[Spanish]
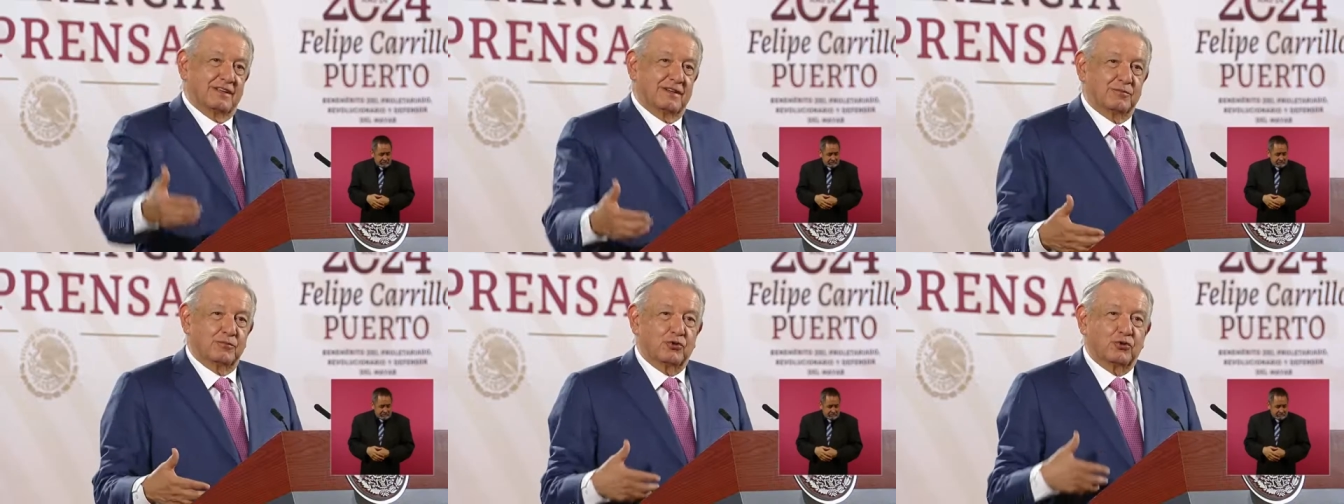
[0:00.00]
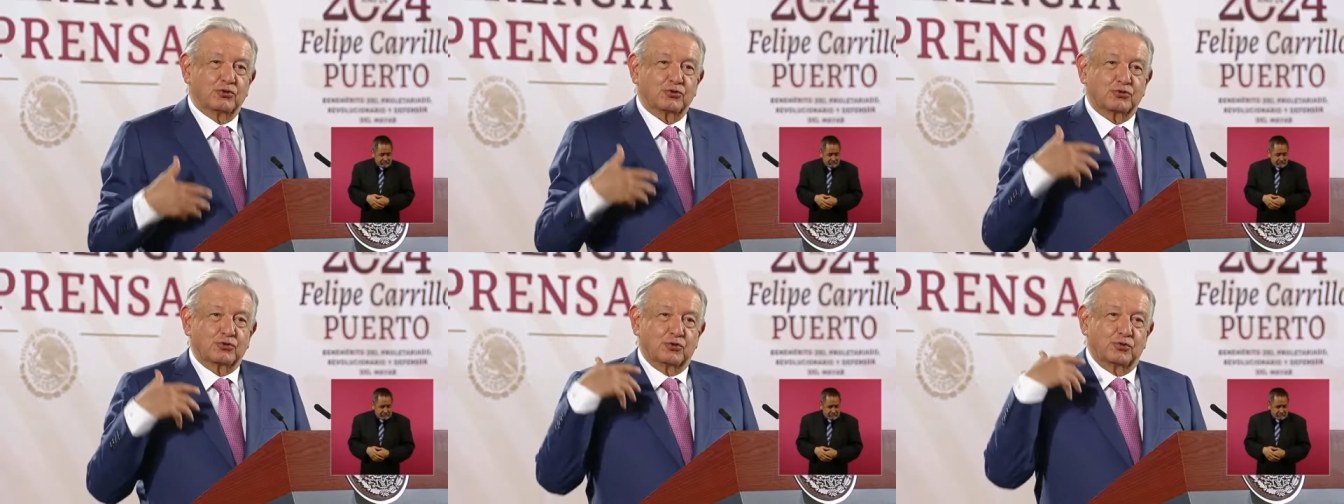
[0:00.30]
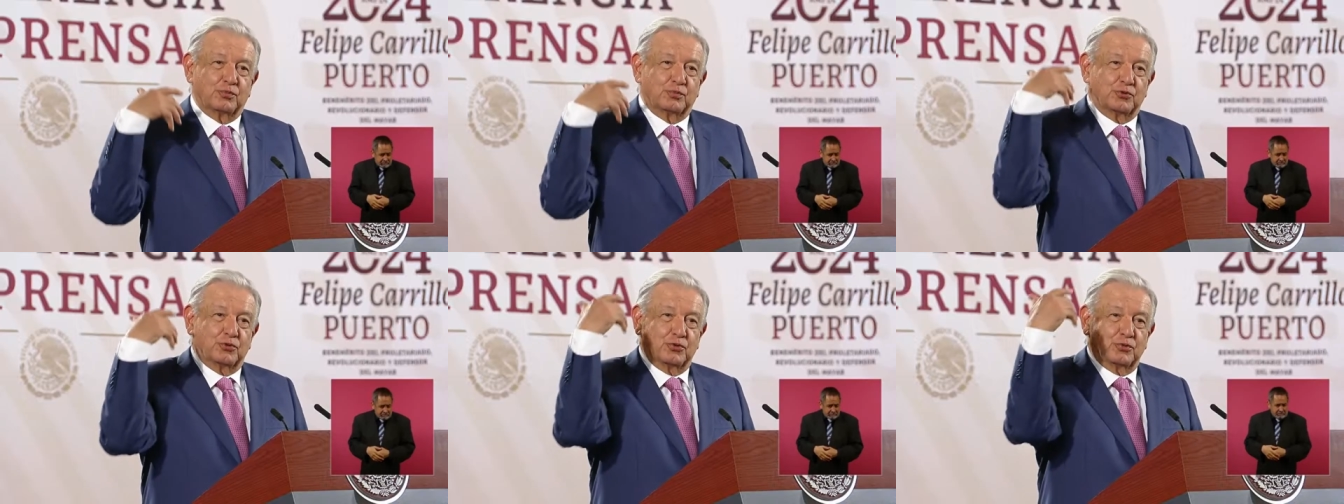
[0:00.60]
voto
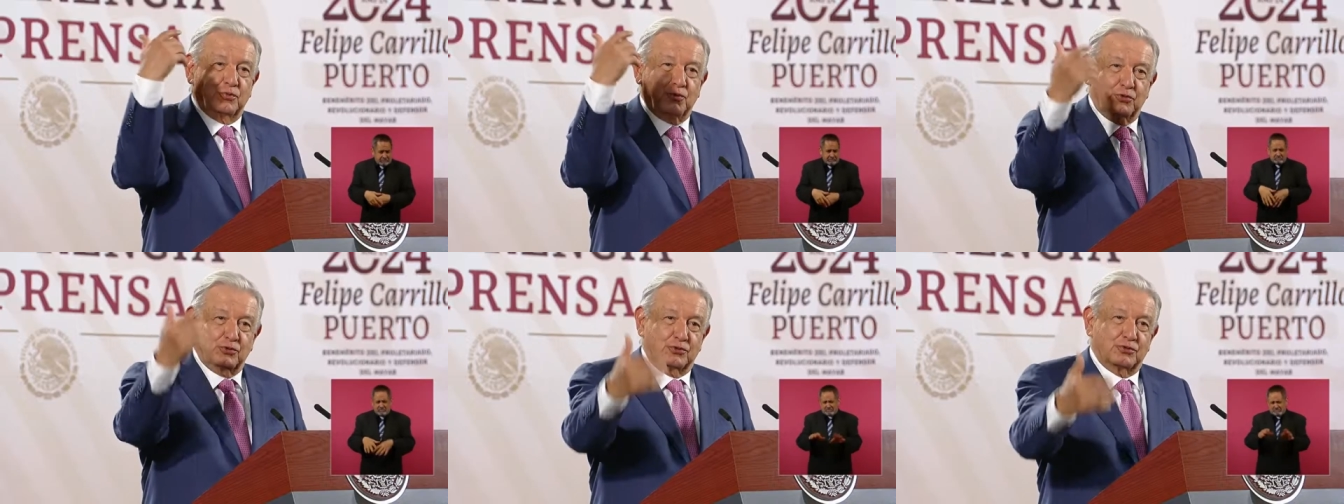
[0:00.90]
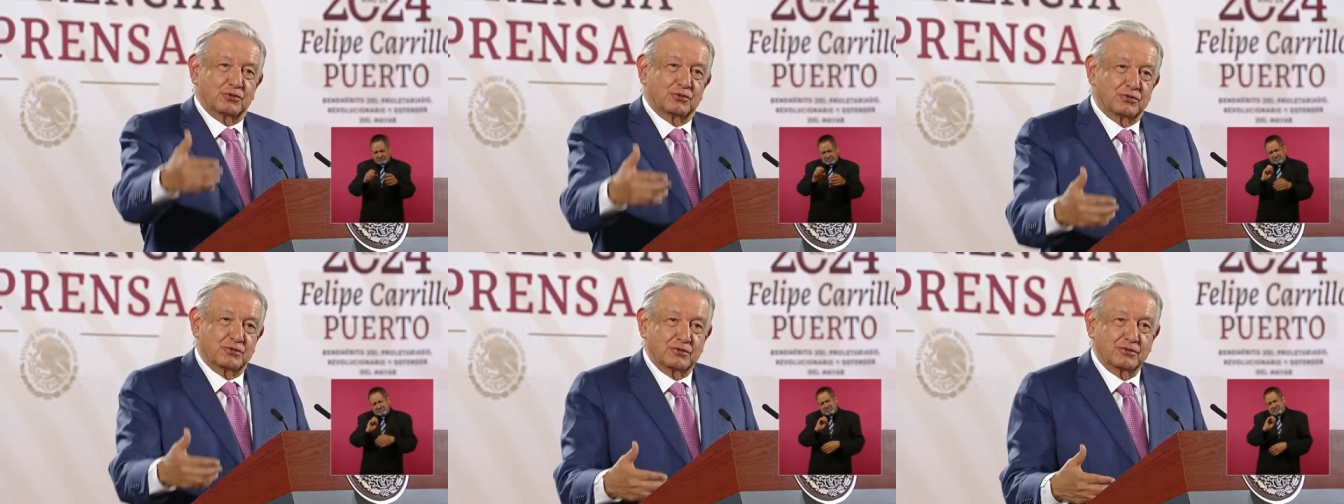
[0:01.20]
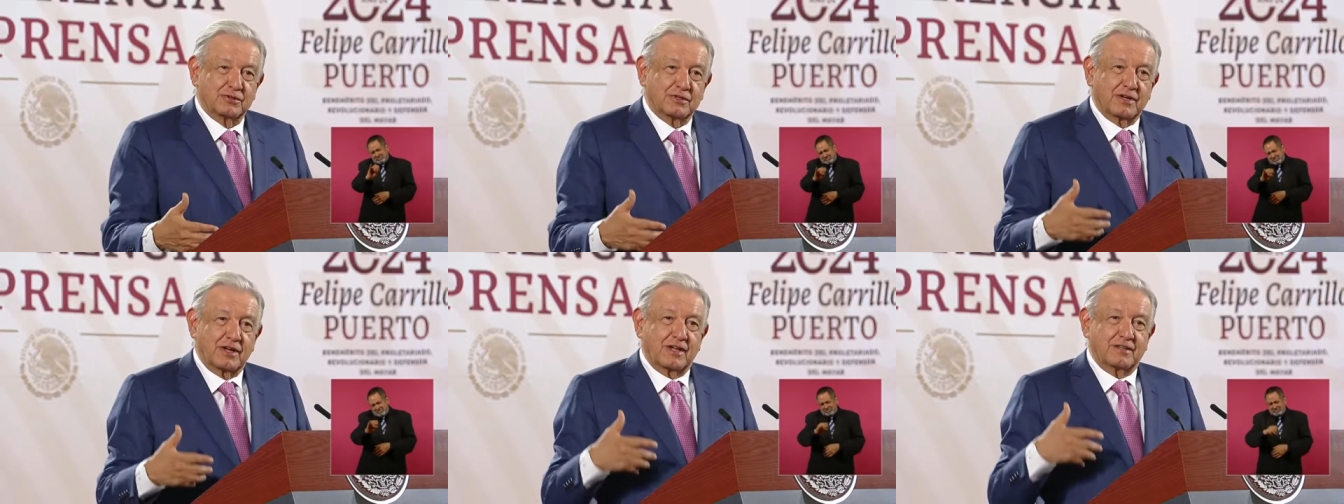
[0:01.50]
por voto,
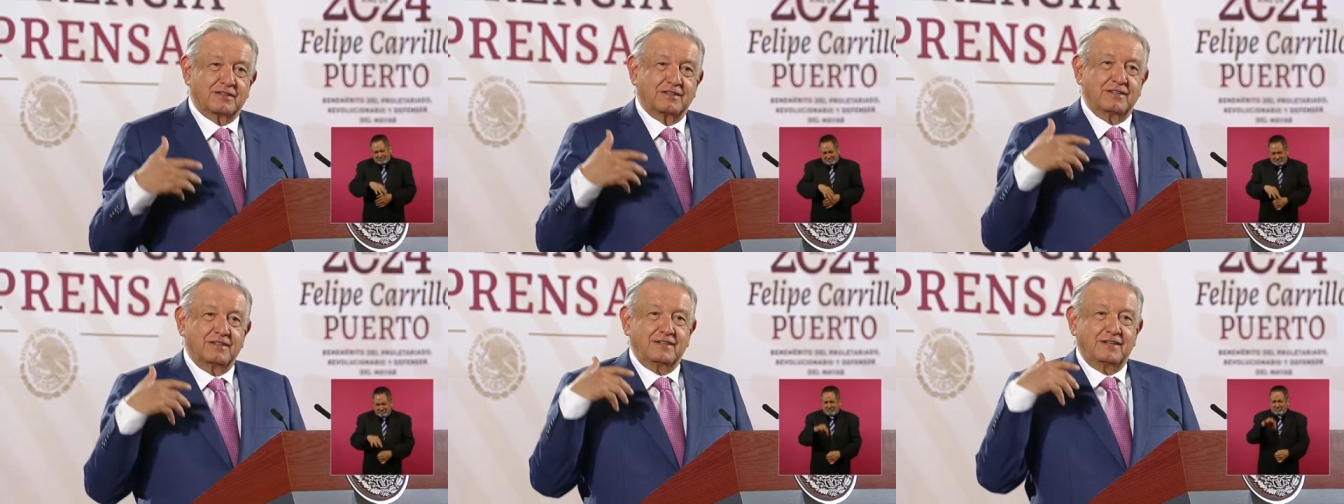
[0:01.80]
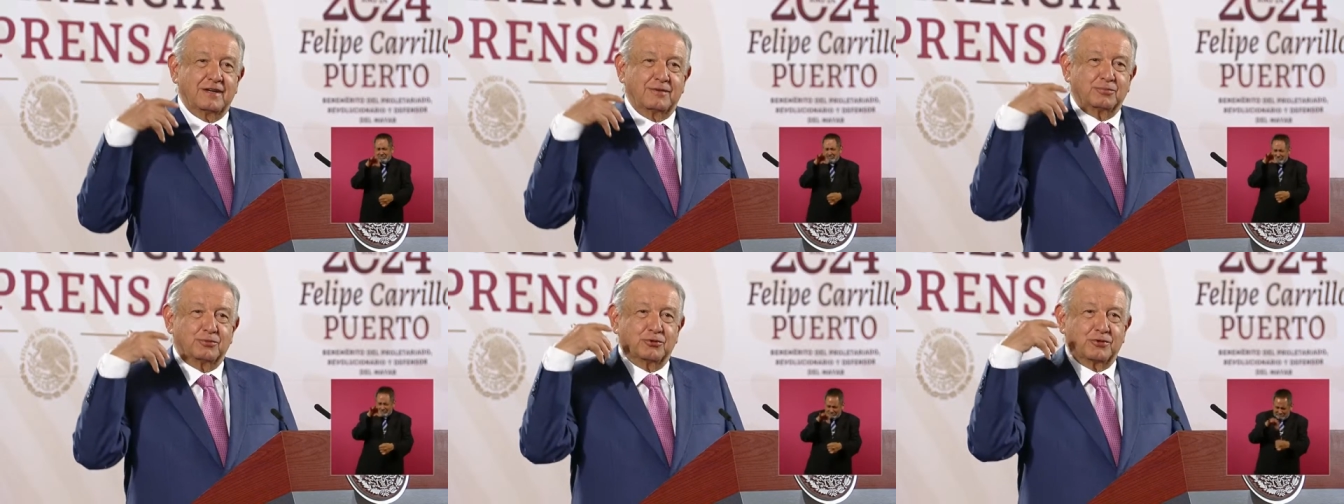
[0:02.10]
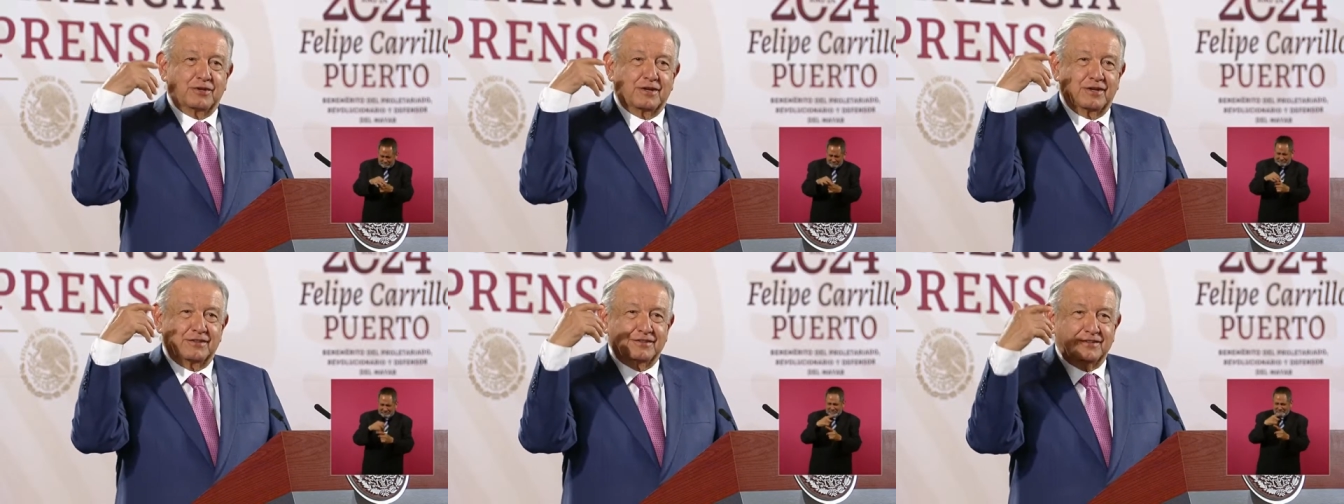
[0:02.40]
casilla por
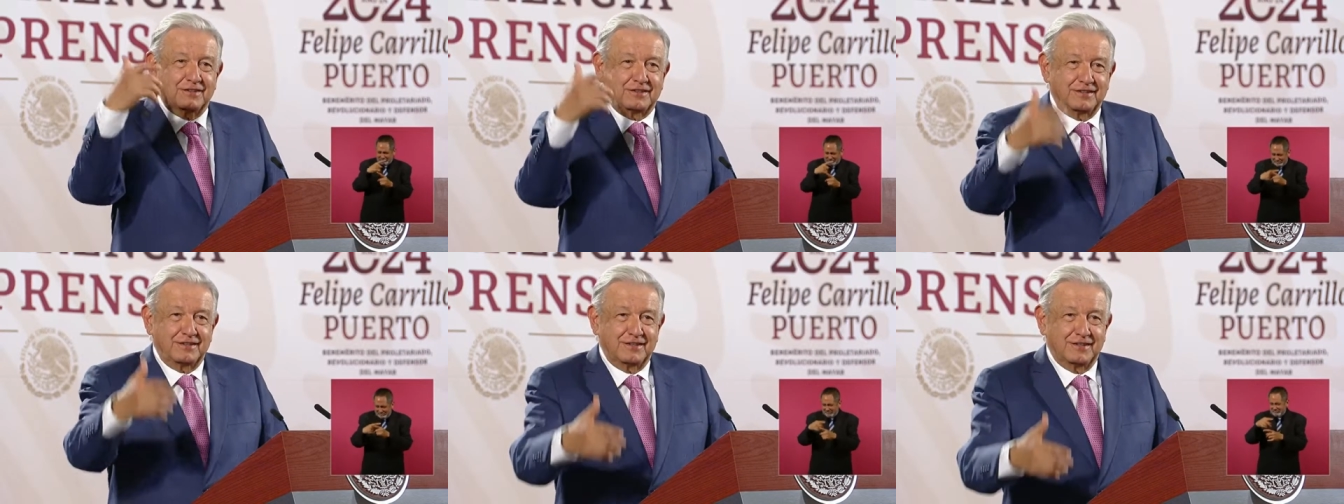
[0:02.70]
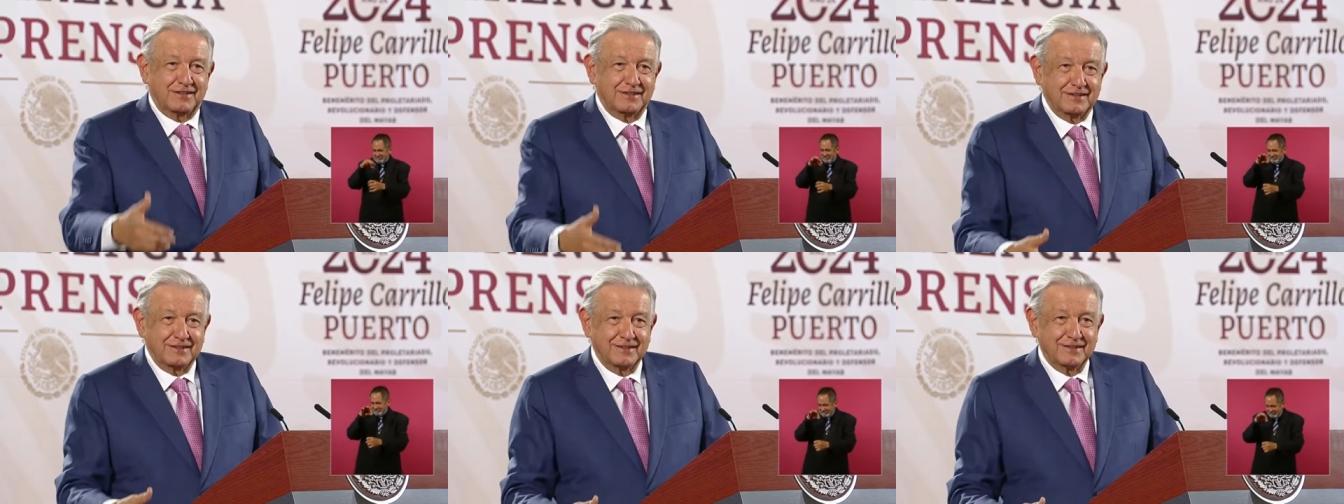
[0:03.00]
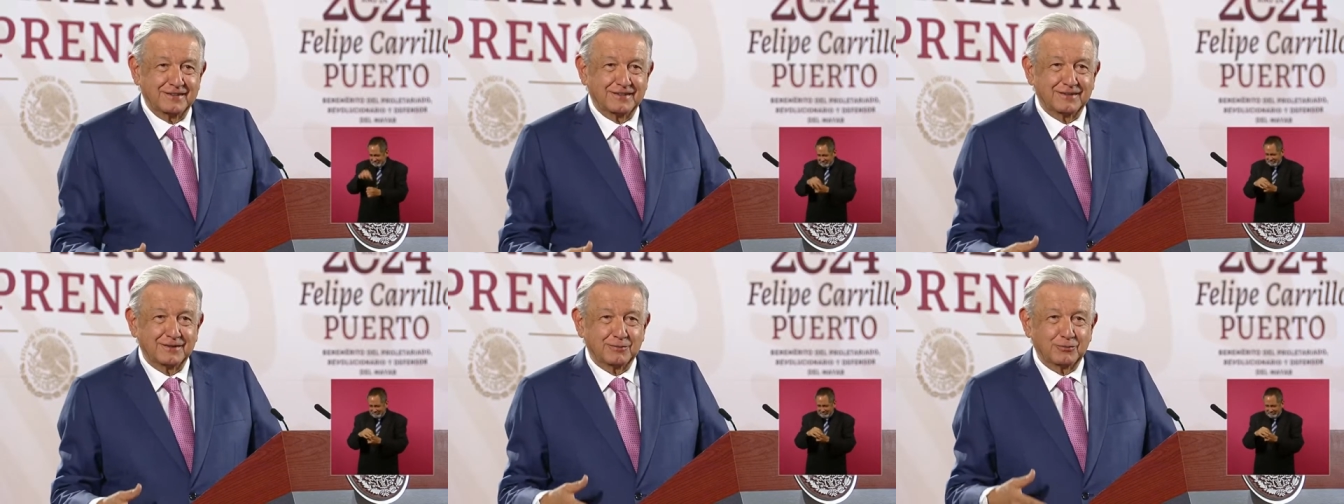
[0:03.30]
casilla,
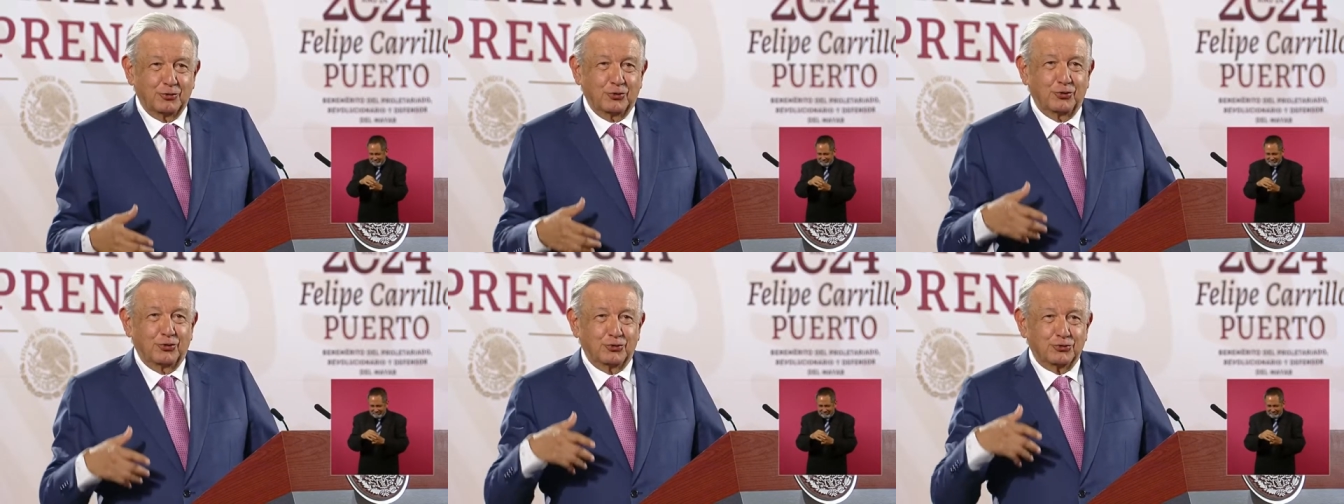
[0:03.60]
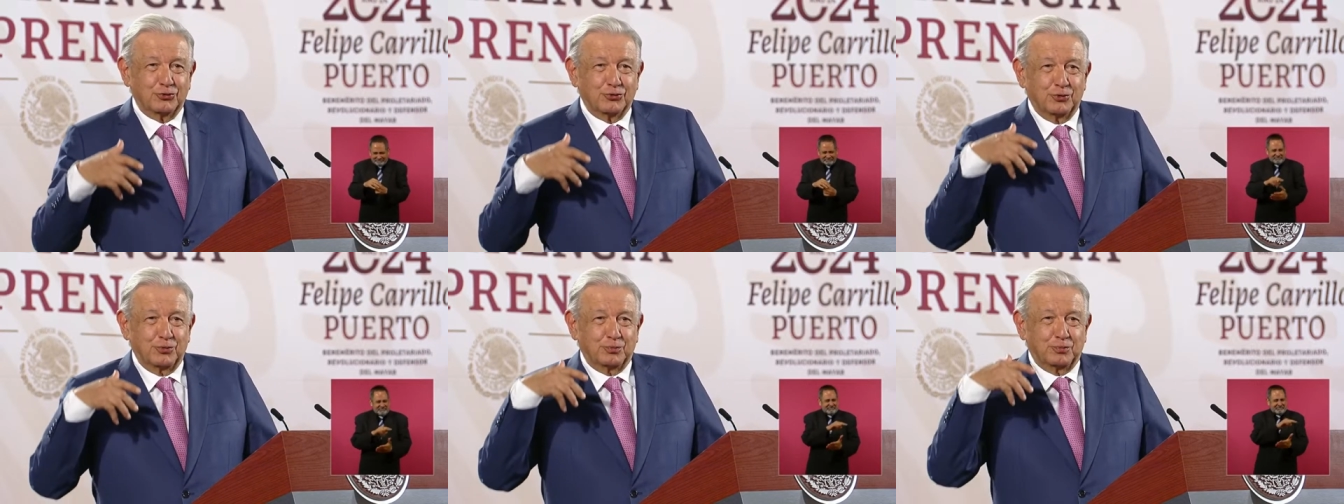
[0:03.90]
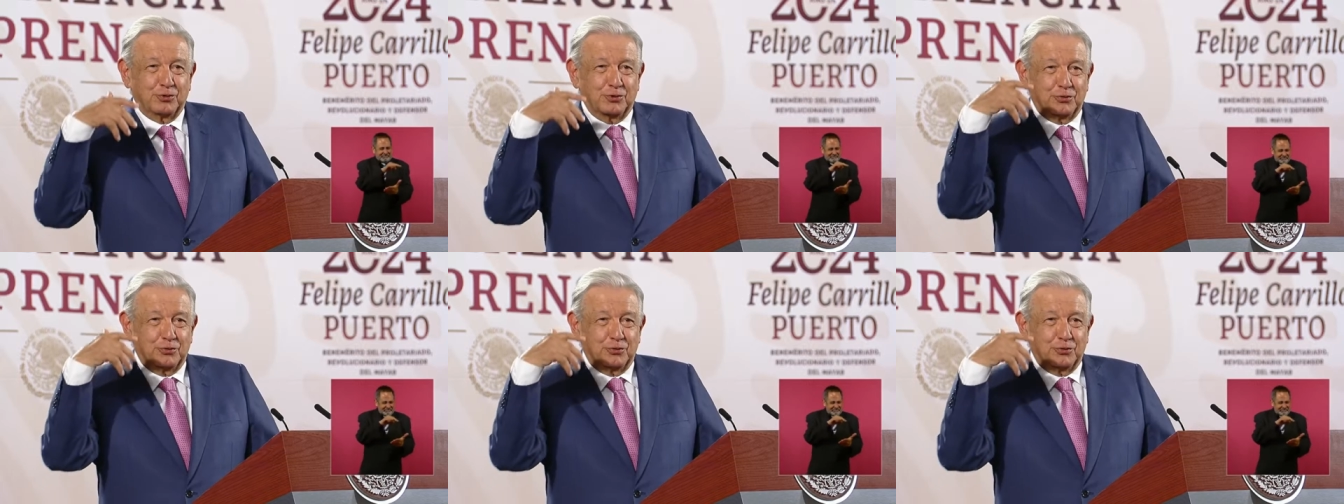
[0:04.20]
voto por